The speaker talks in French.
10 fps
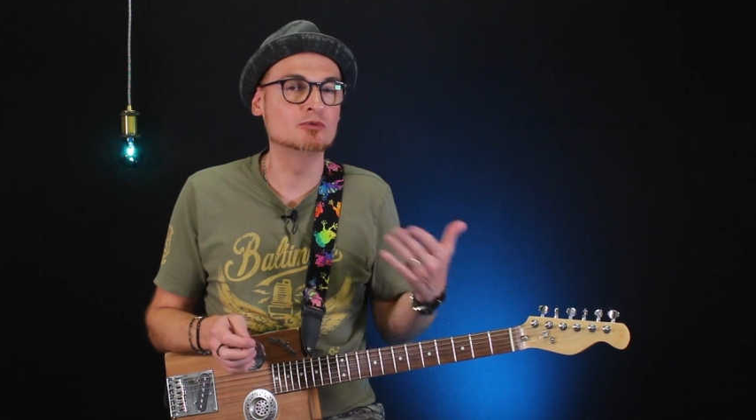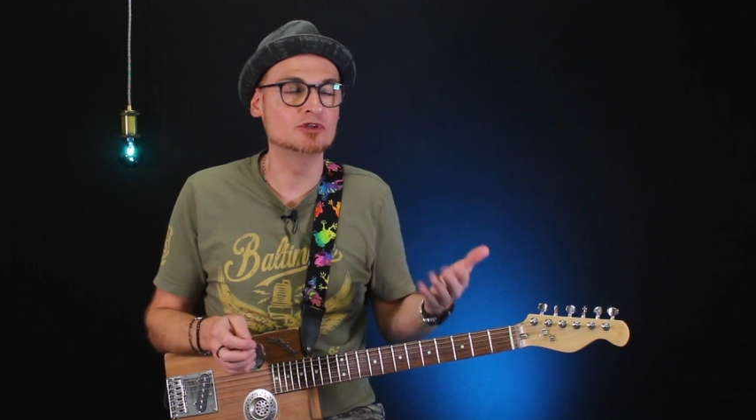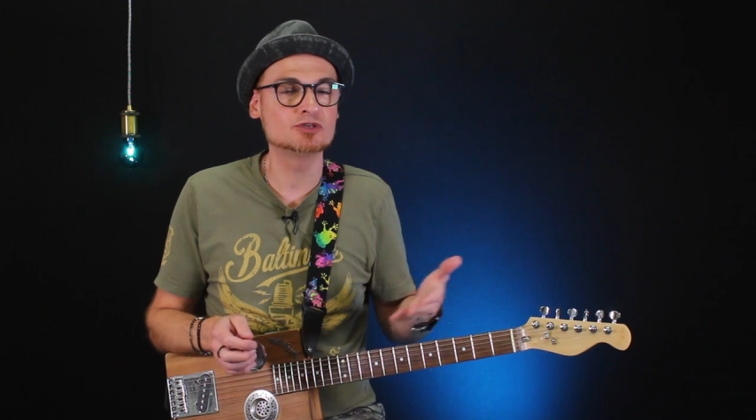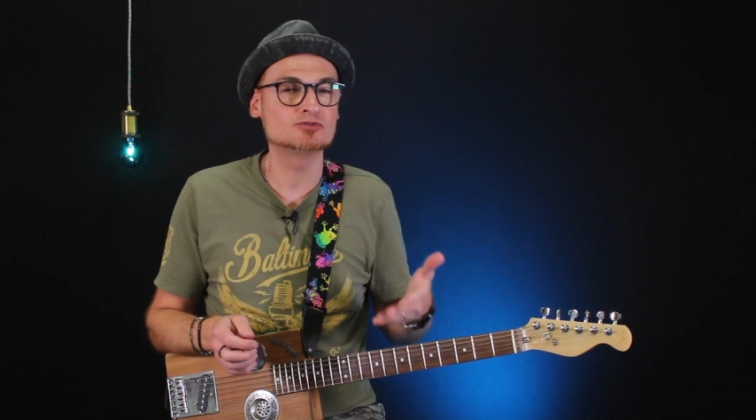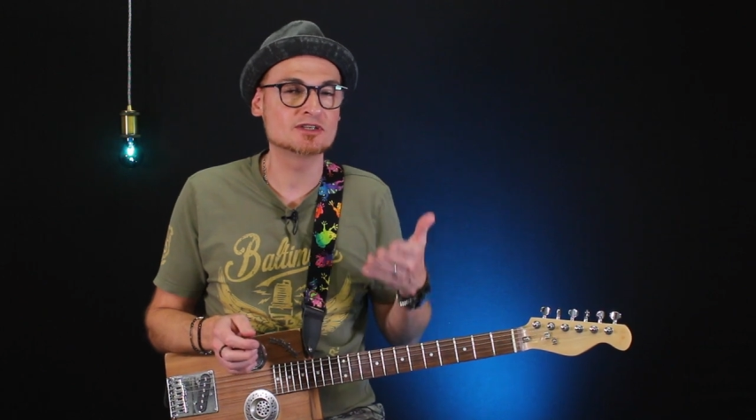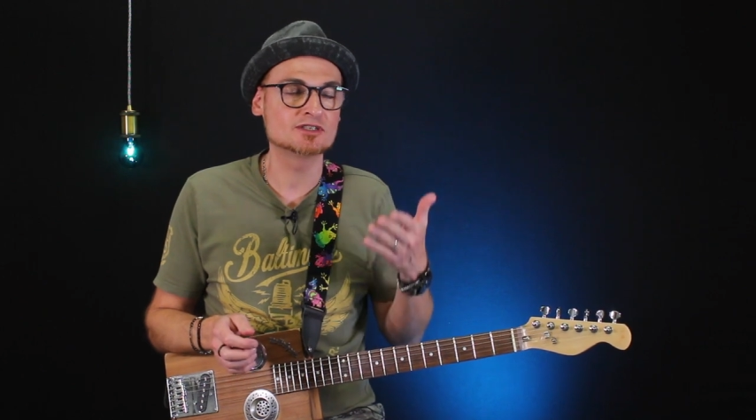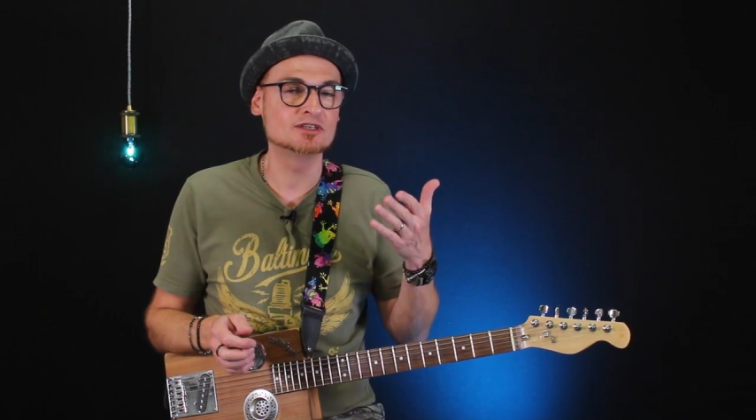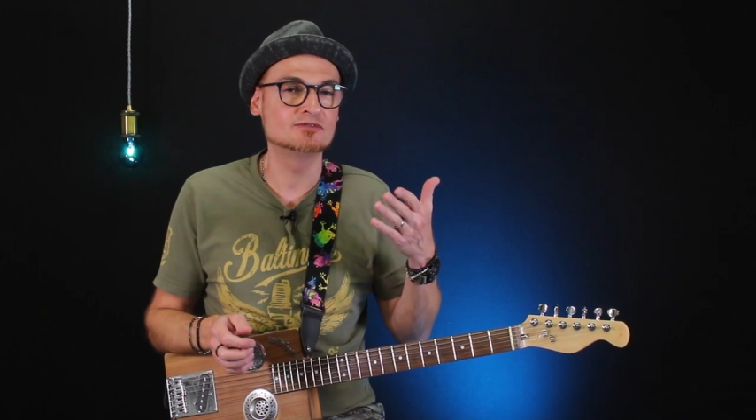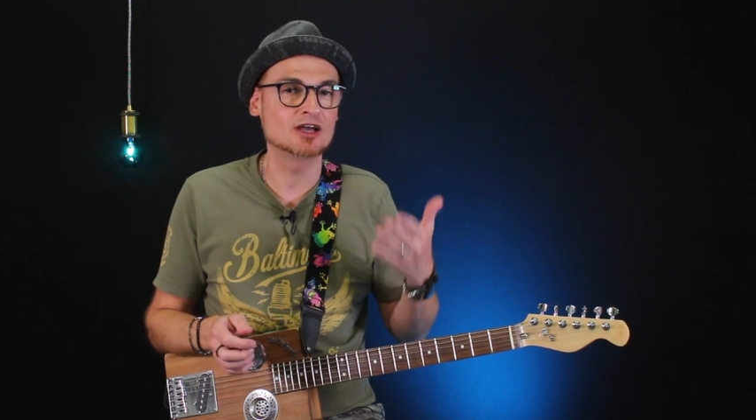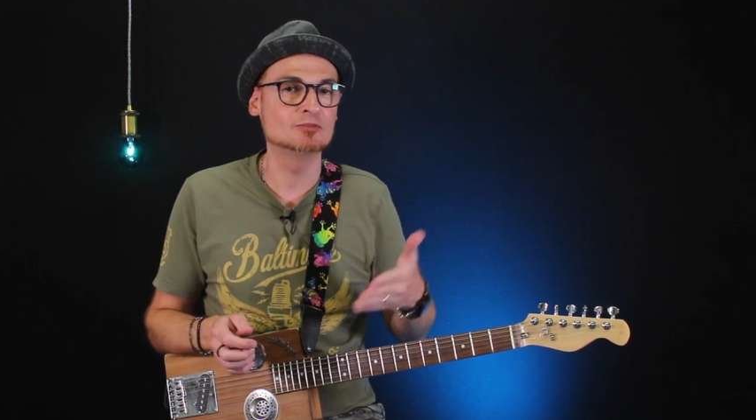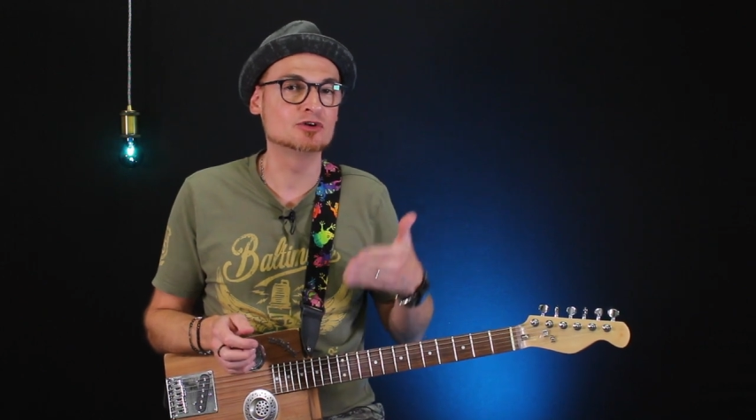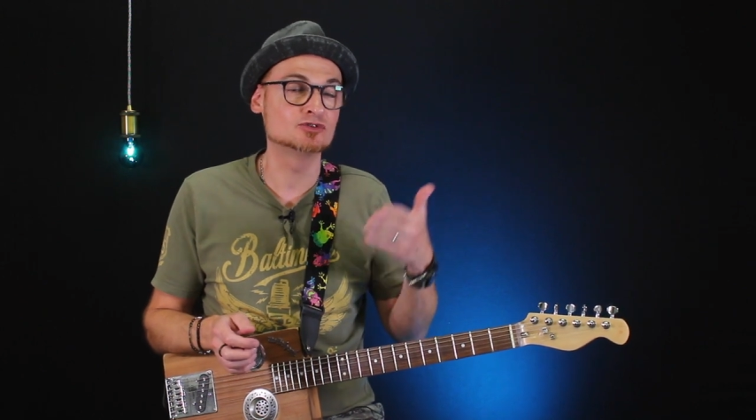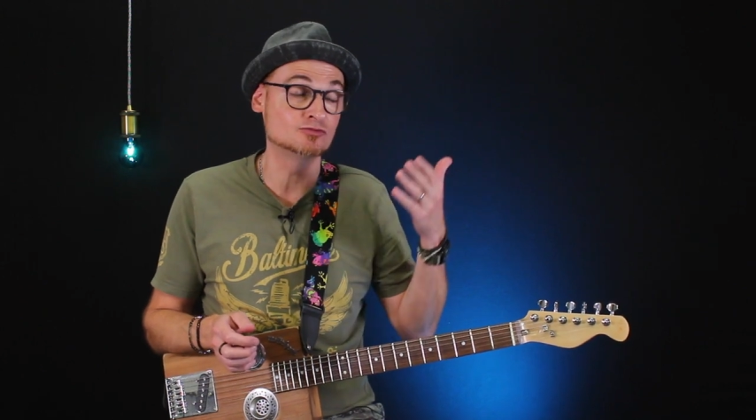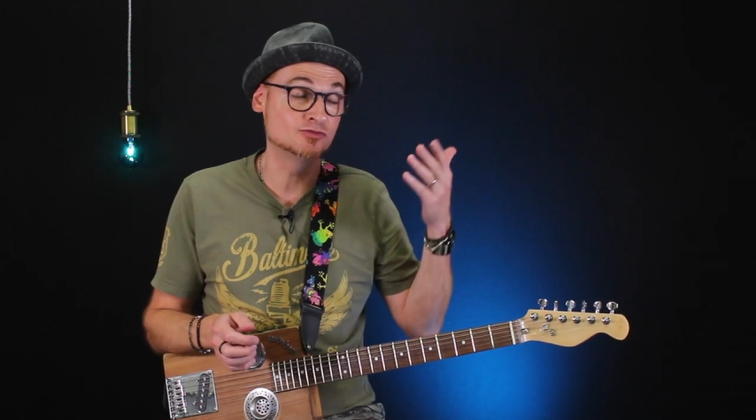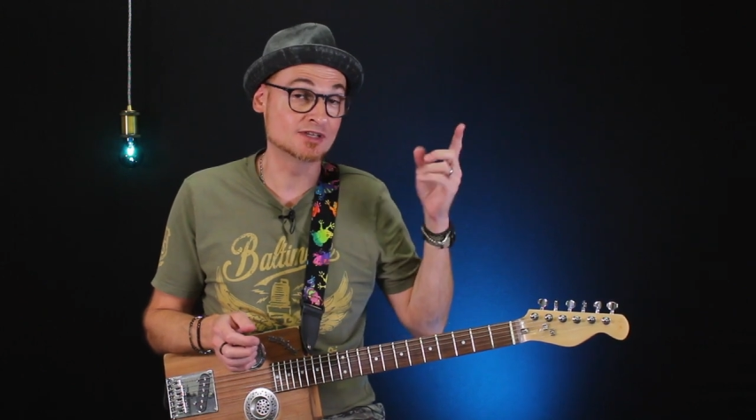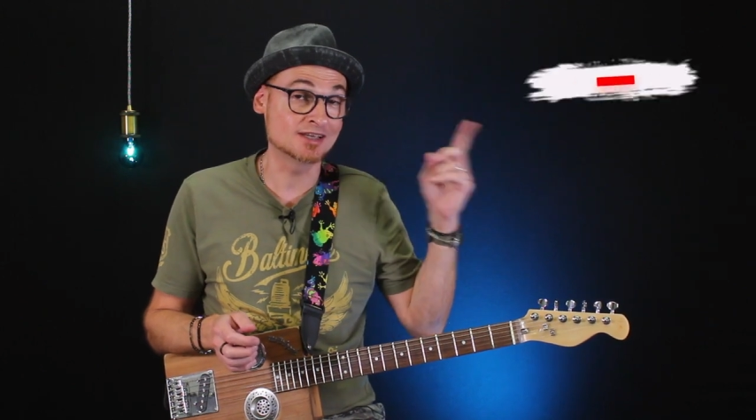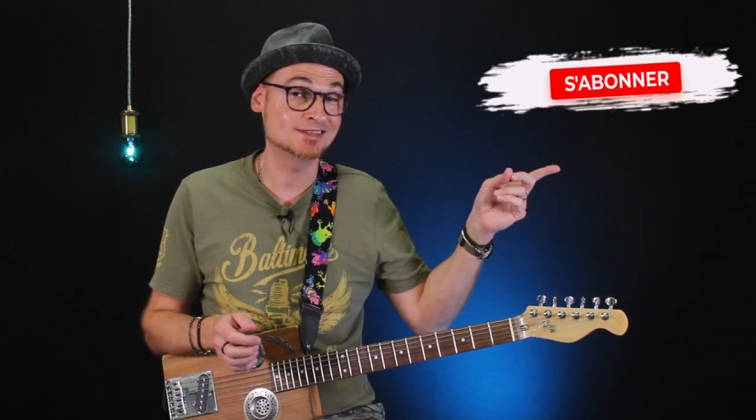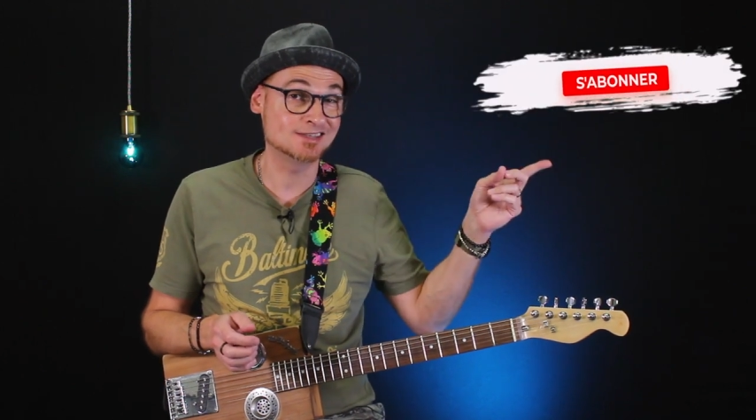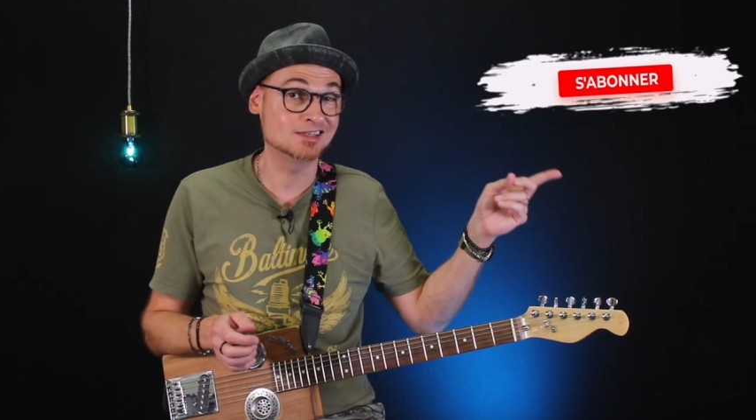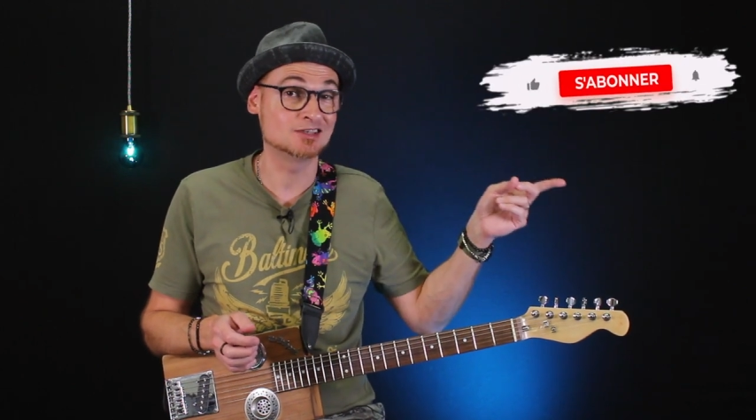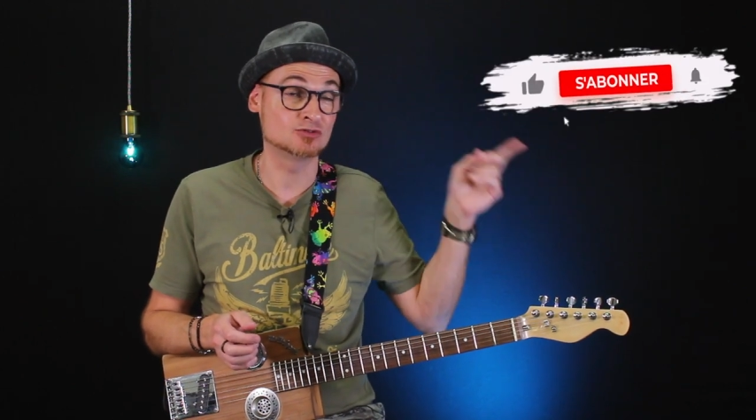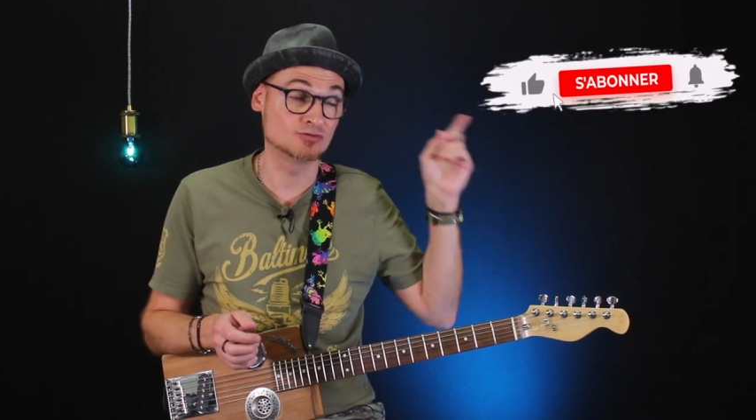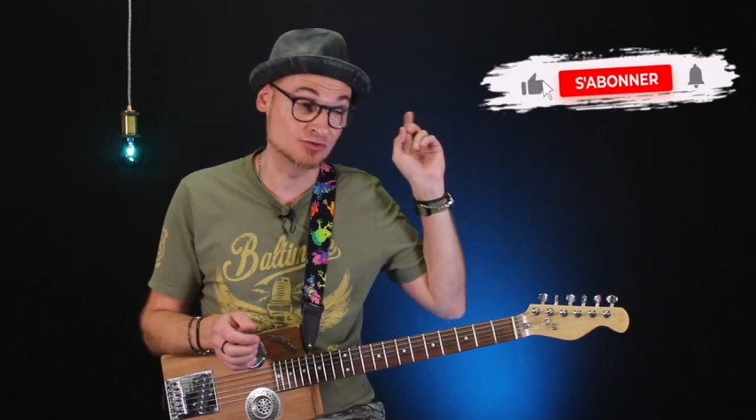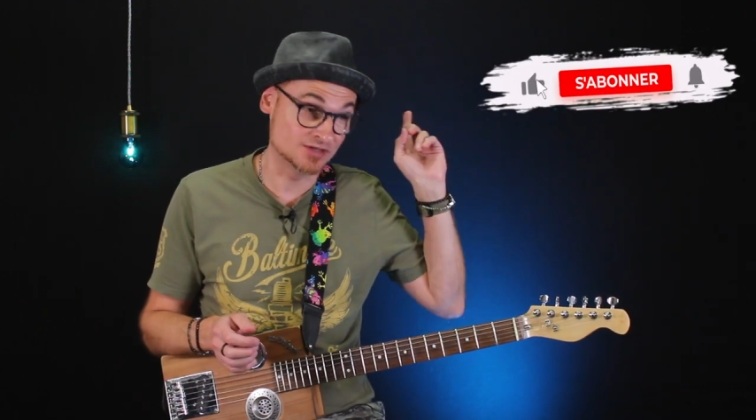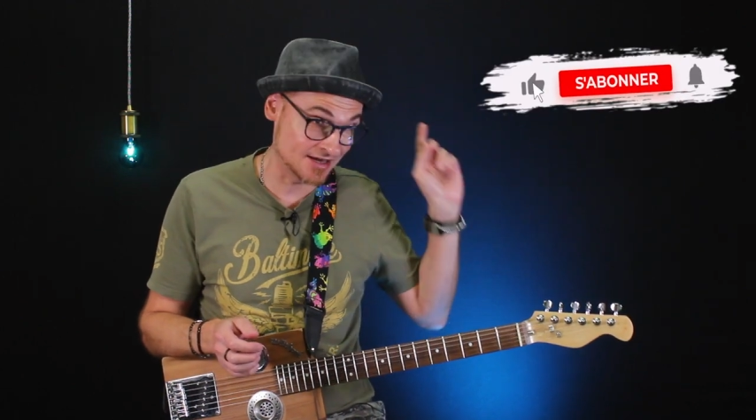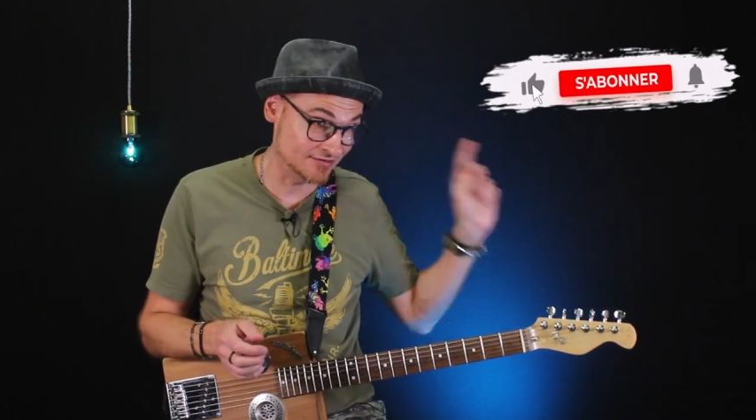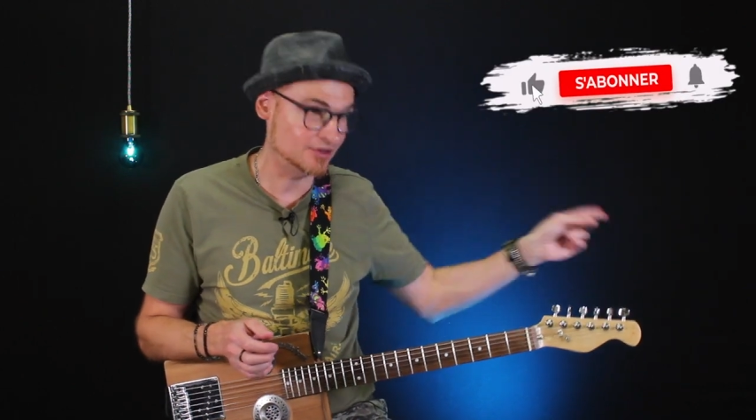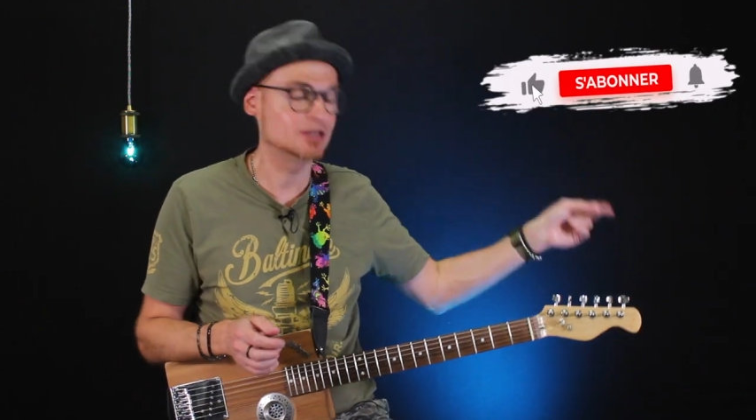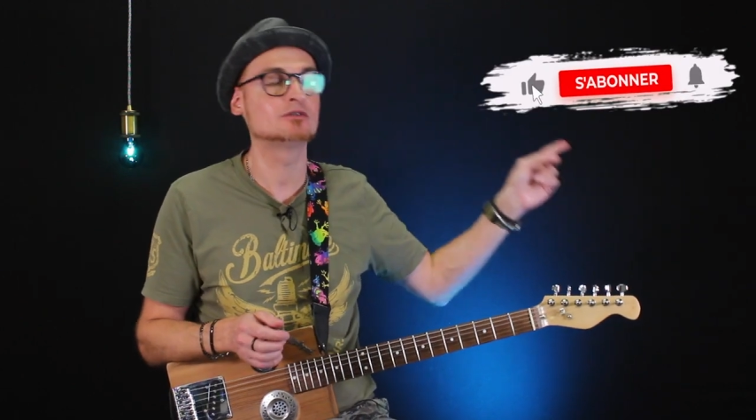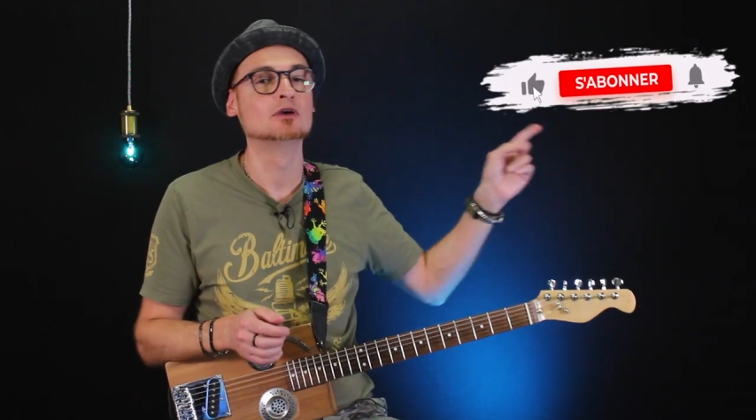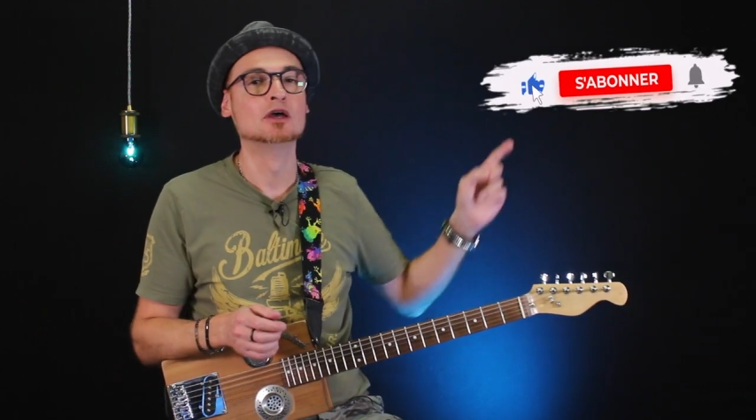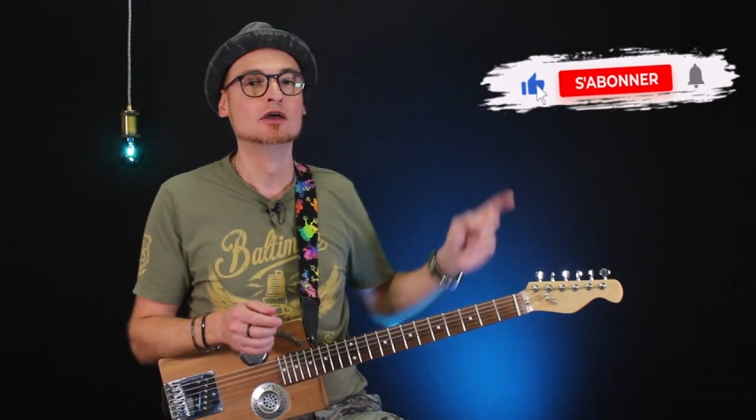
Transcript: abonné, je vous incite vraiment, je vous incite, je vous invite